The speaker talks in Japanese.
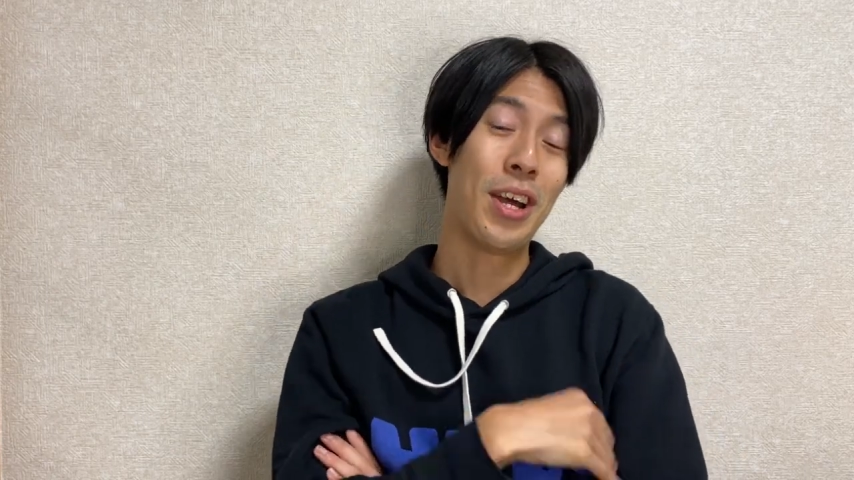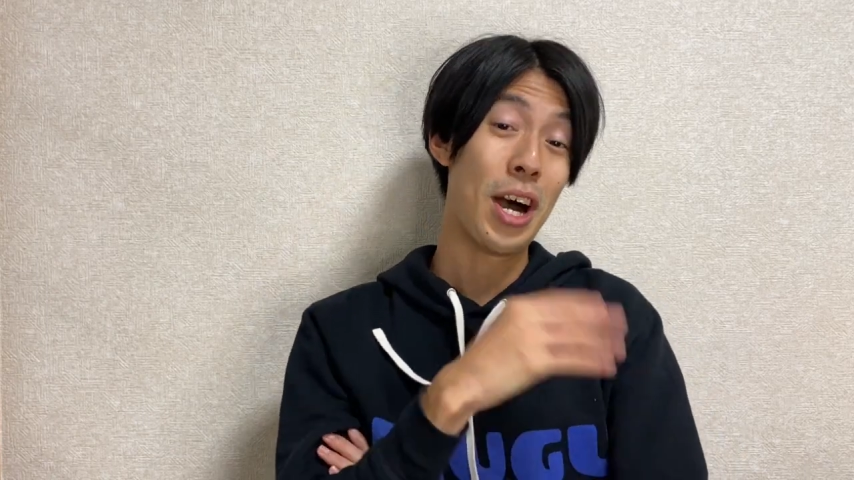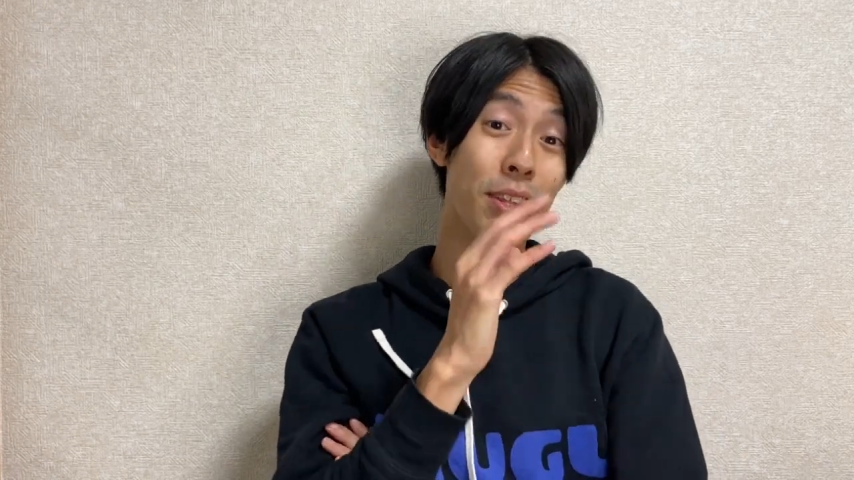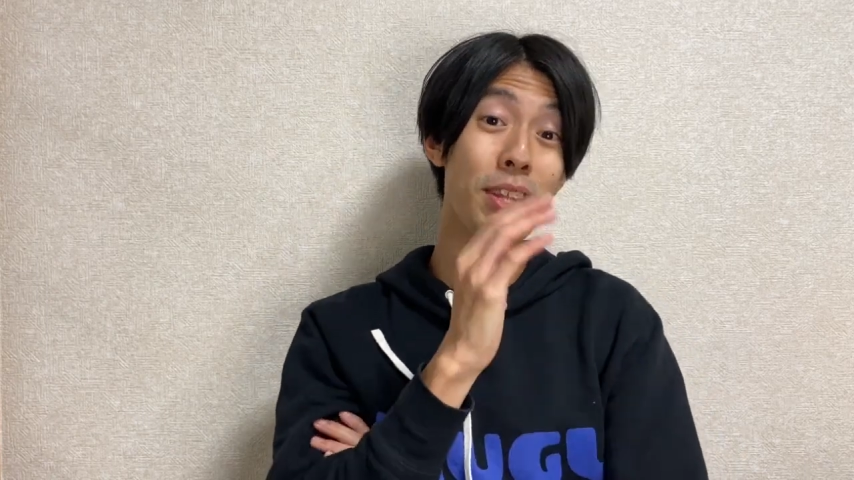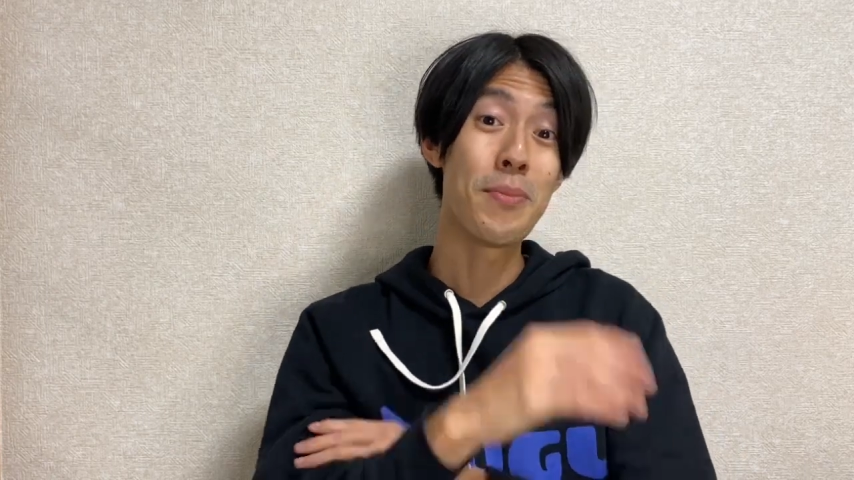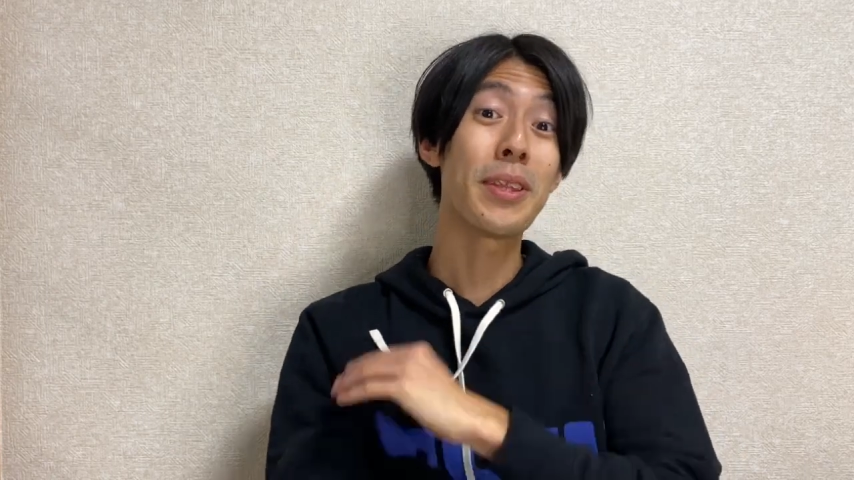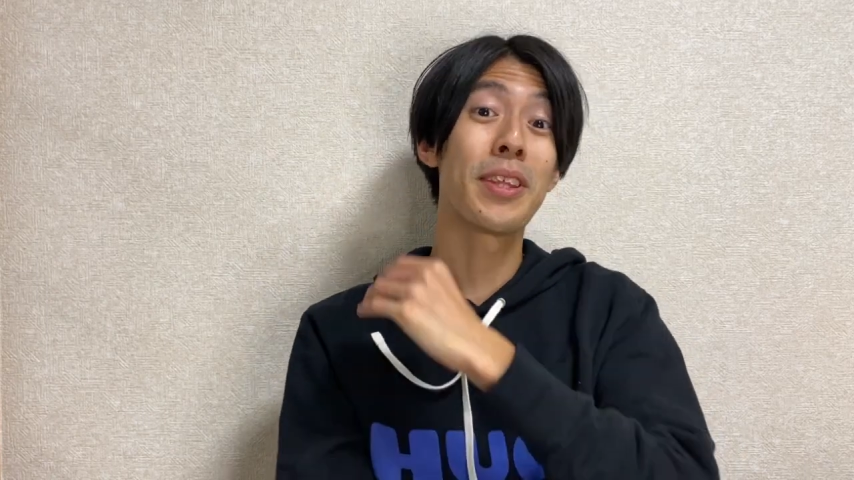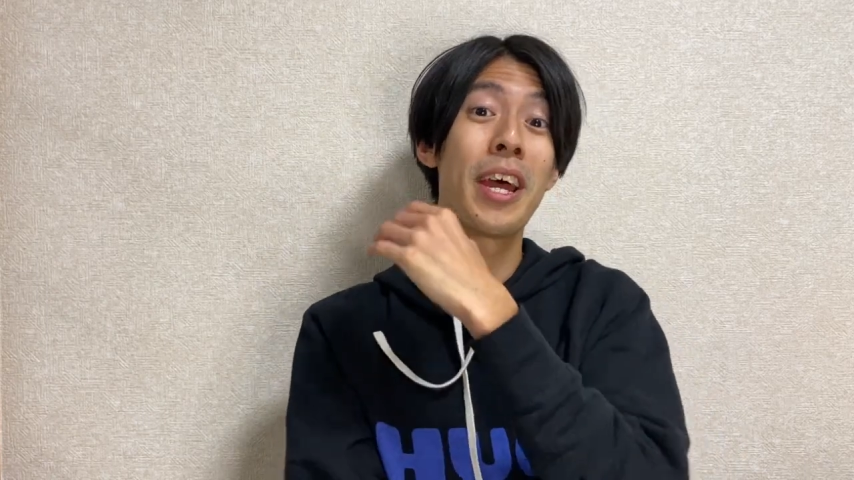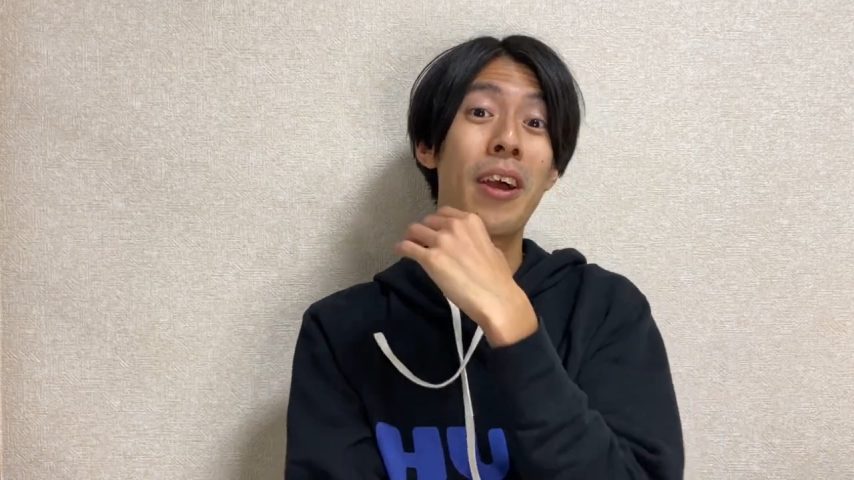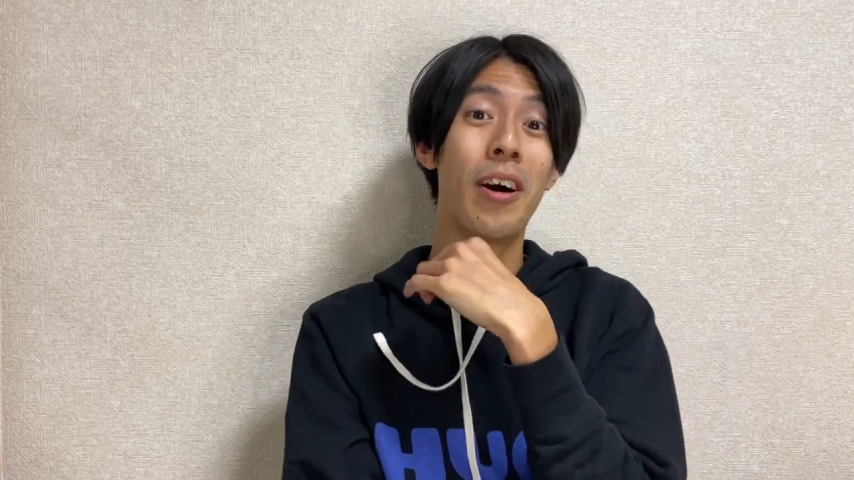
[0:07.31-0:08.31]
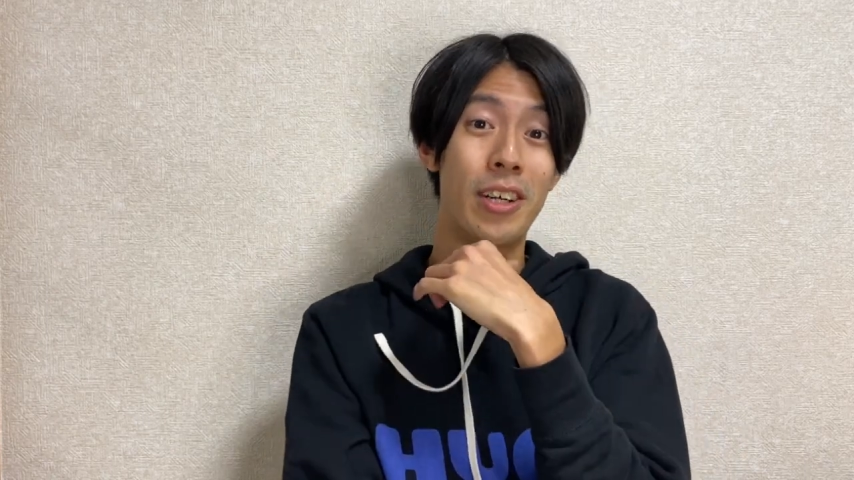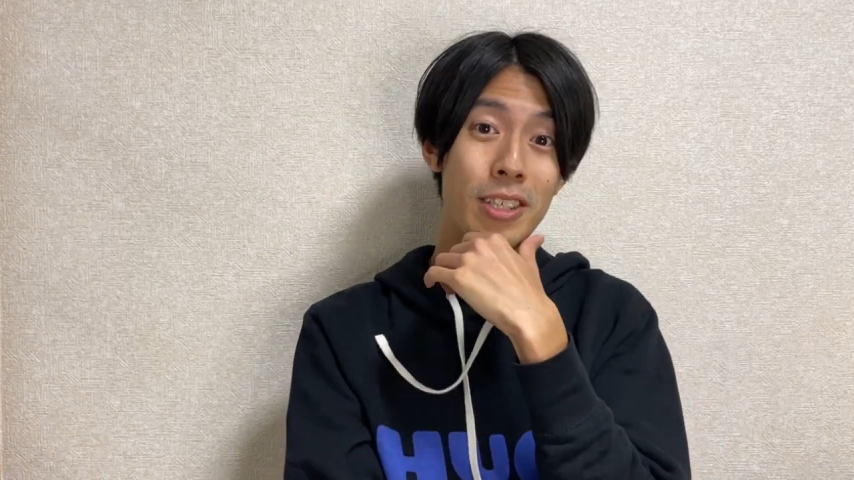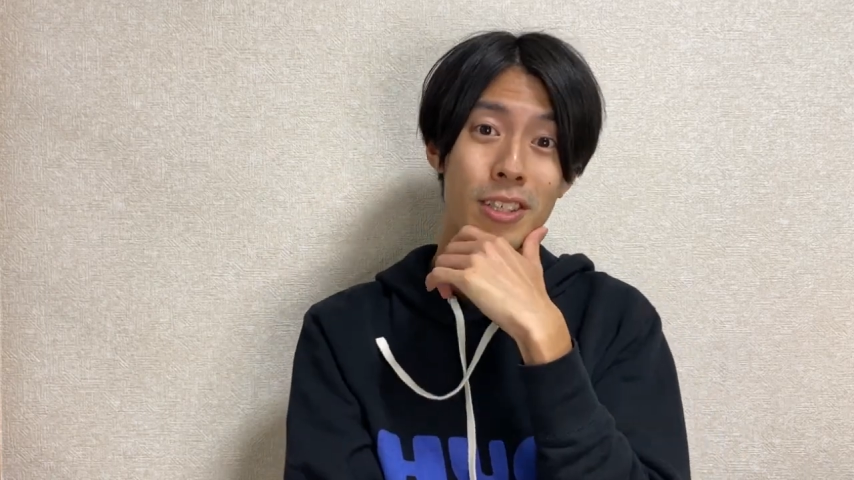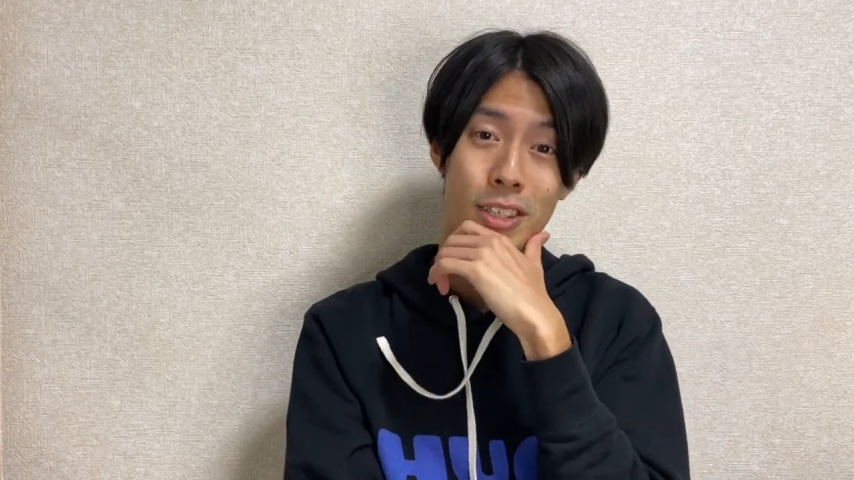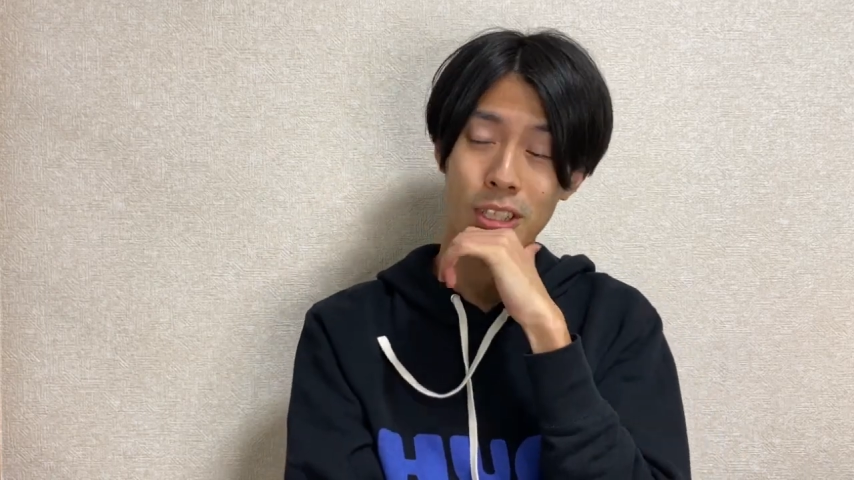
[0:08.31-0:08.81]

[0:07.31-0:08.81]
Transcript: あ、全然待ってないよ。うん。